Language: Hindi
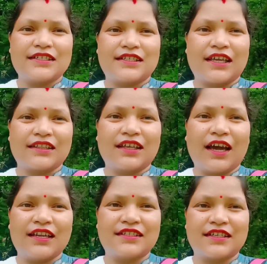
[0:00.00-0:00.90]

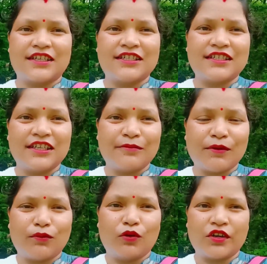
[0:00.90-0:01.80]
संथाली से किस लिए
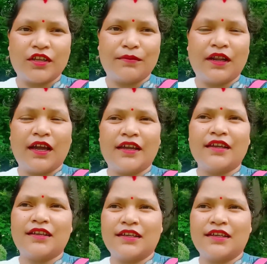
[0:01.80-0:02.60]
मैं ब्लॉग नहीं बनाएँ